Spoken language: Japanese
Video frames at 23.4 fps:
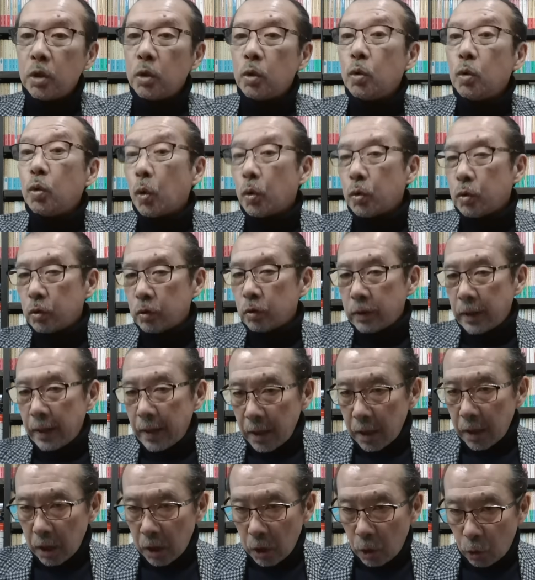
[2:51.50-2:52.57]
という
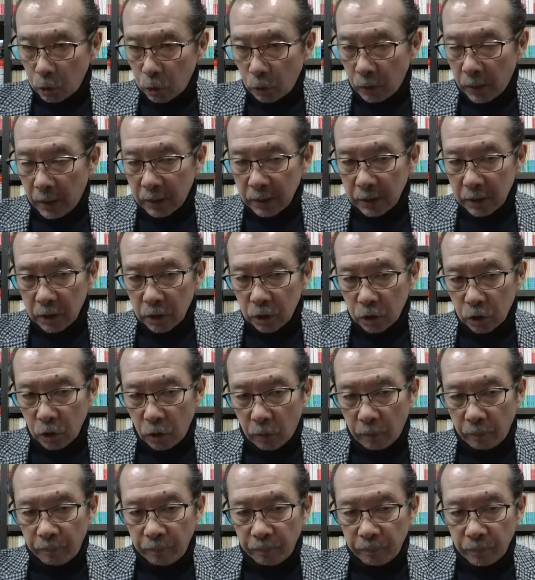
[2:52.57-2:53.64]
ね、ことなんですよ。
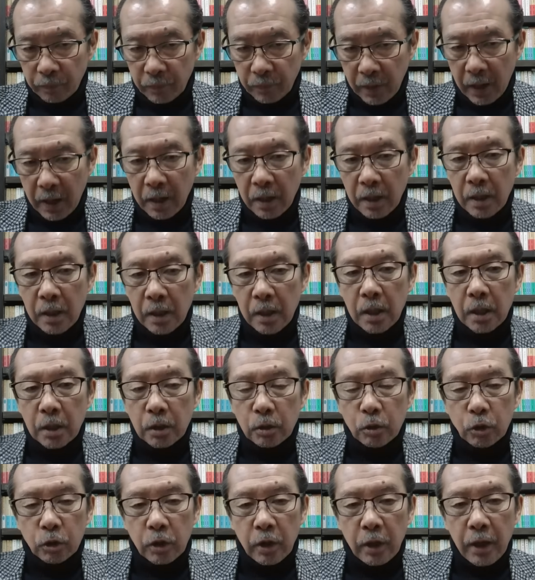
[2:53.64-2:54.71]
ね。
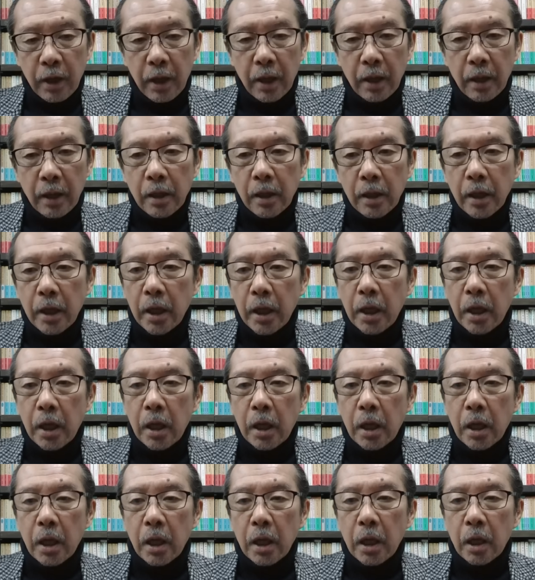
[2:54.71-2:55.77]
そしてね、
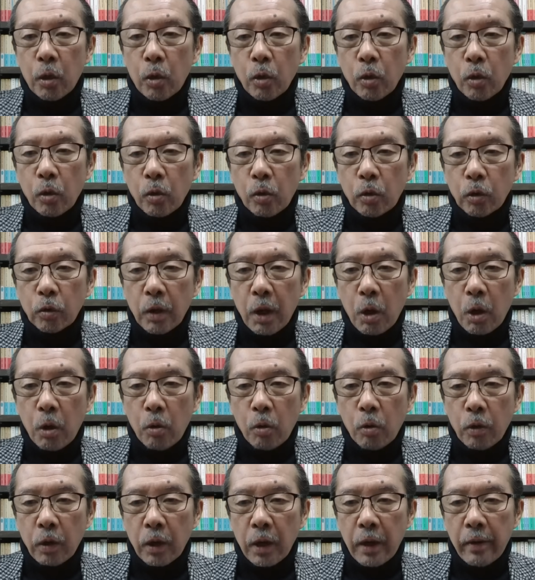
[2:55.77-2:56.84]
えー、このことが
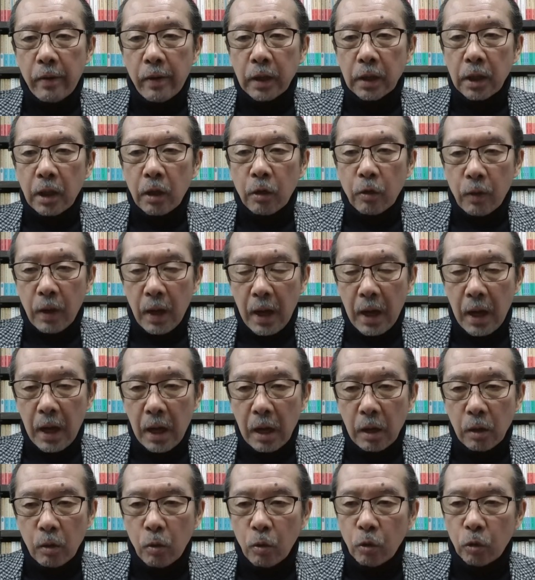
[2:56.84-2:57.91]
行われたのが、
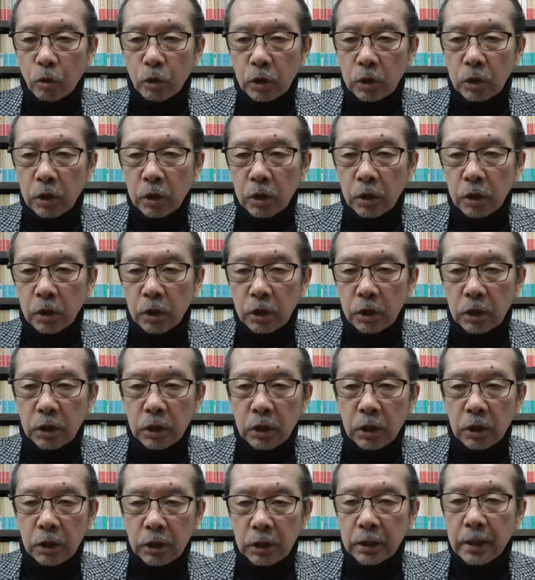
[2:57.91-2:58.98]
この
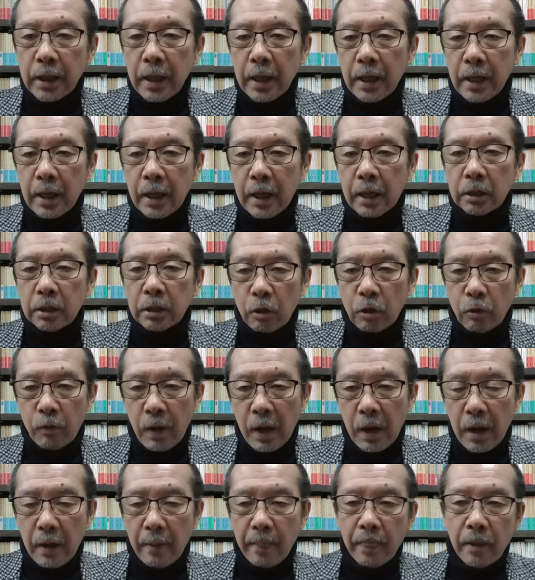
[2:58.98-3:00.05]
事件があったの
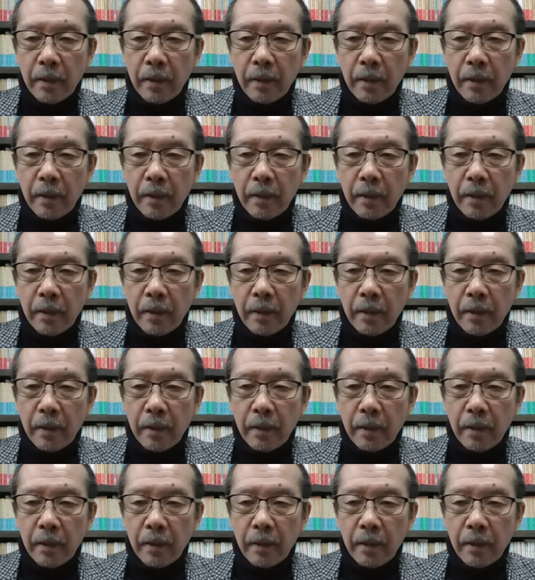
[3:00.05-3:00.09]
は、